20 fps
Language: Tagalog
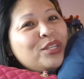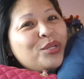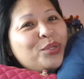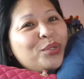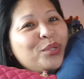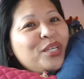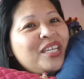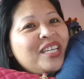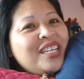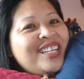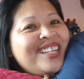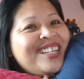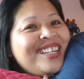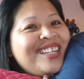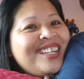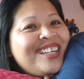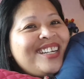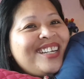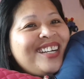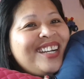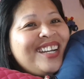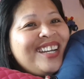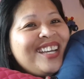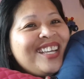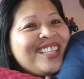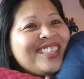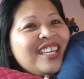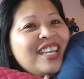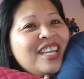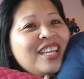Christmas. New Year.
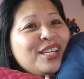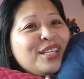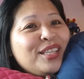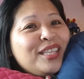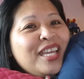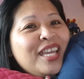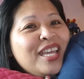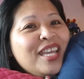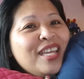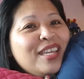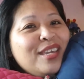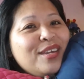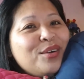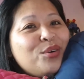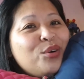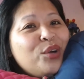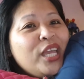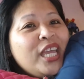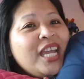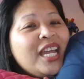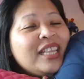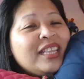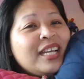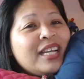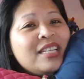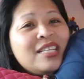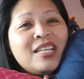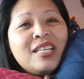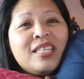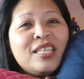Thank you, thank you. Ingat
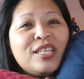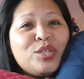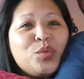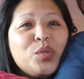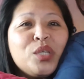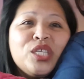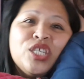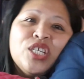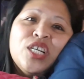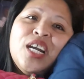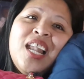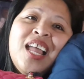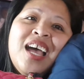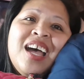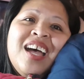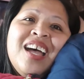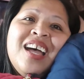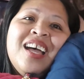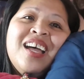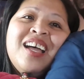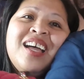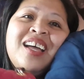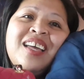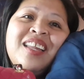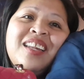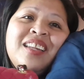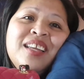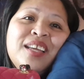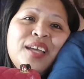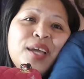ka dyan thank sa
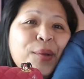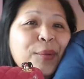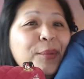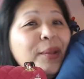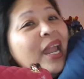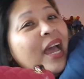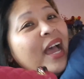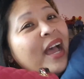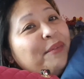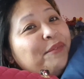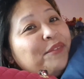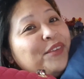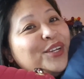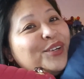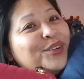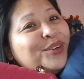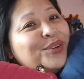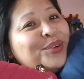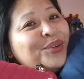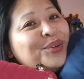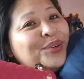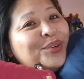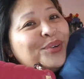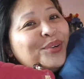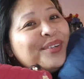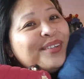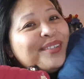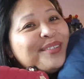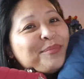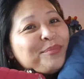Switzerland. You. We love you.
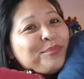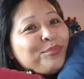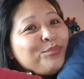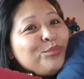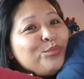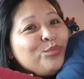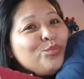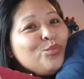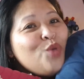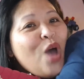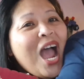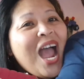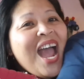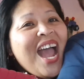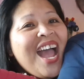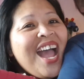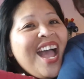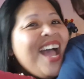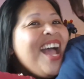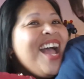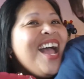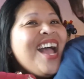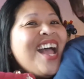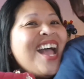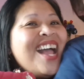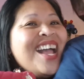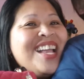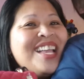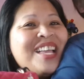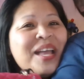Love you.
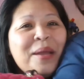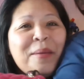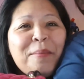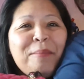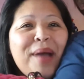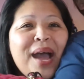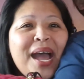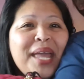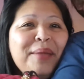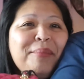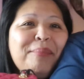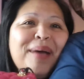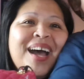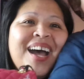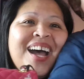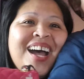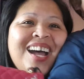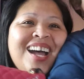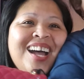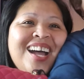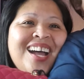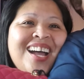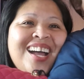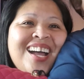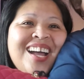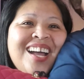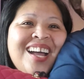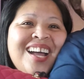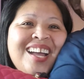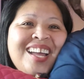Mwah.
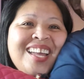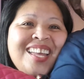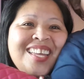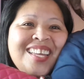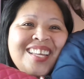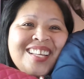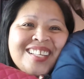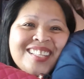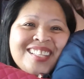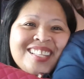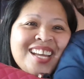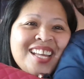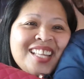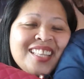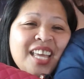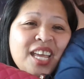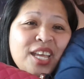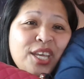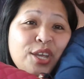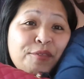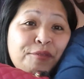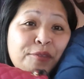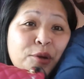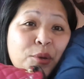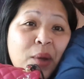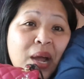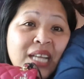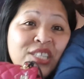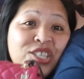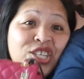Bye-bye. Thank you for
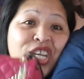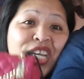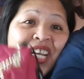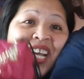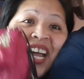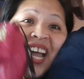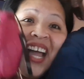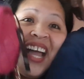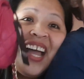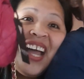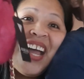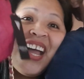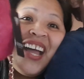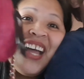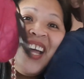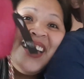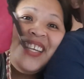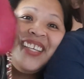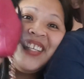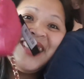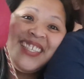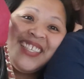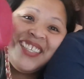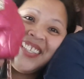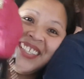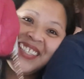watching, guys.